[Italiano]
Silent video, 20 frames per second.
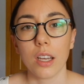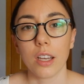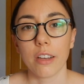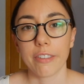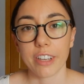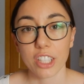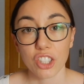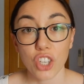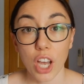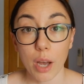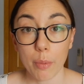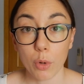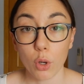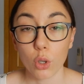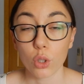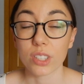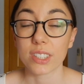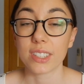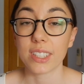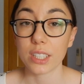Facciamo
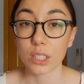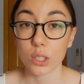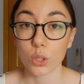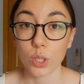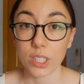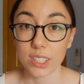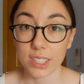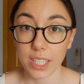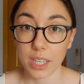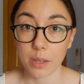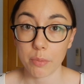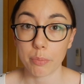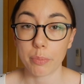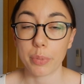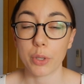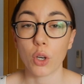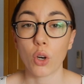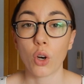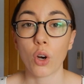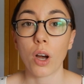lo stesso
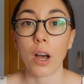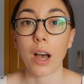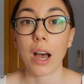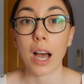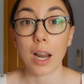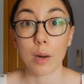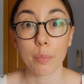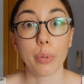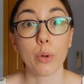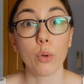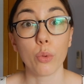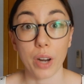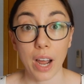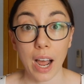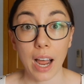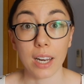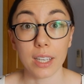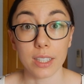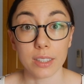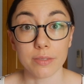esempio al
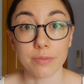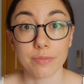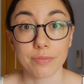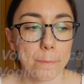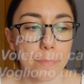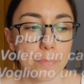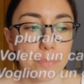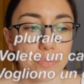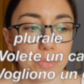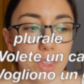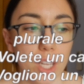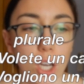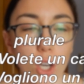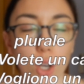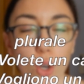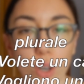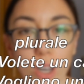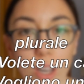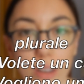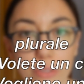plurale.
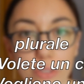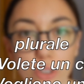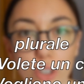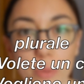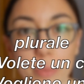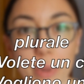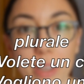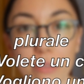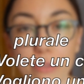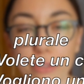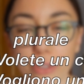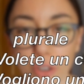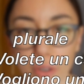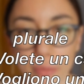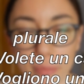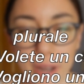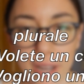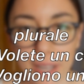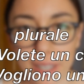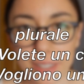Con la forma
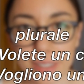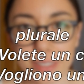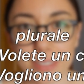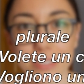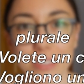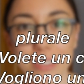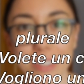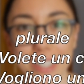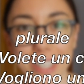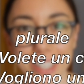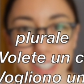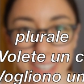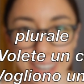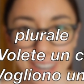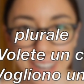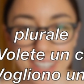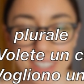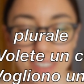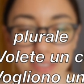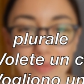informale
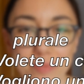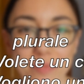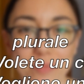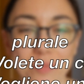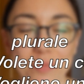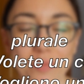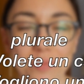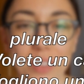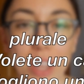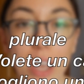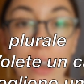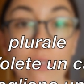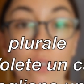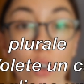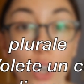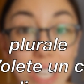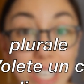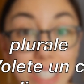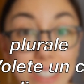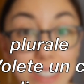chiederei
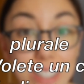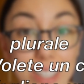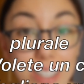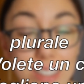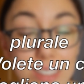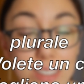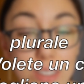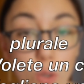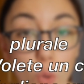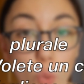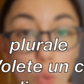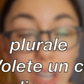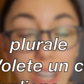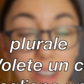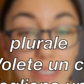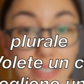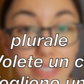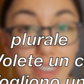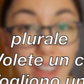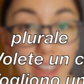Volete un
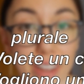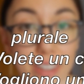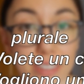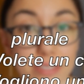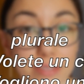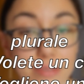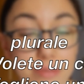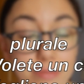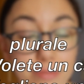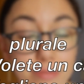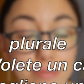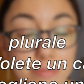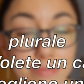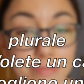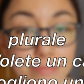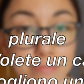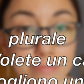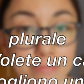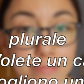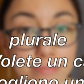caffè?
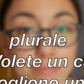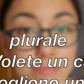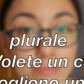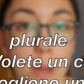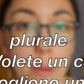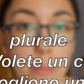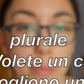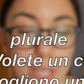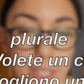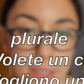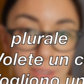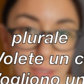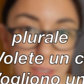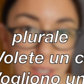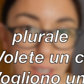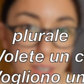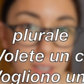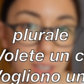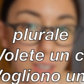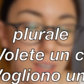
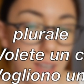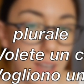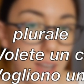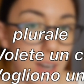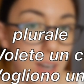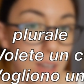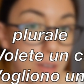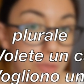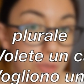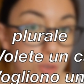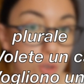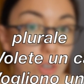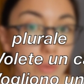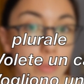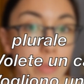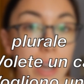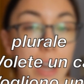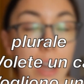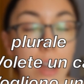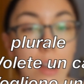Mentre alla
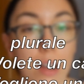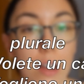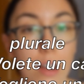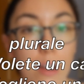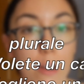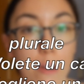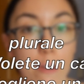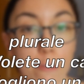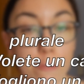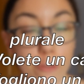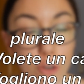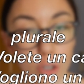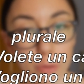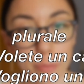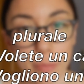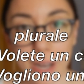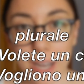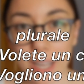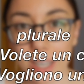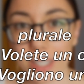forma
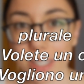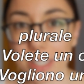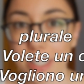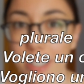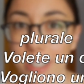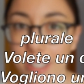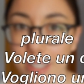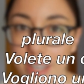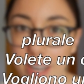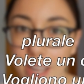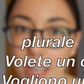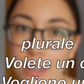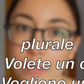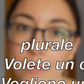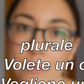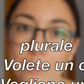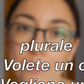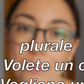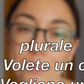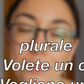formale chiederei
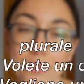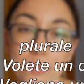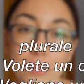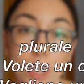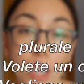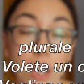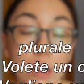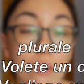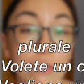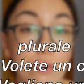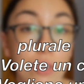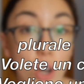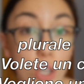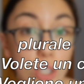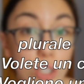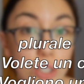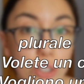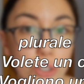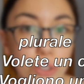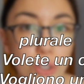
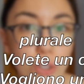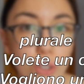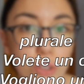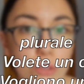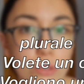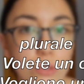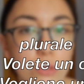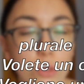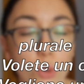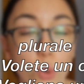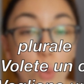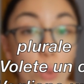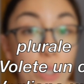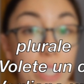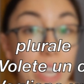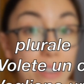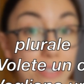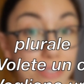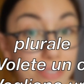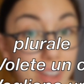Vogliono un
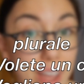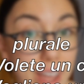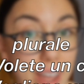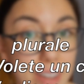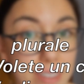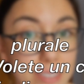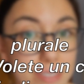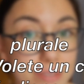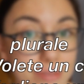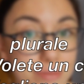caffè?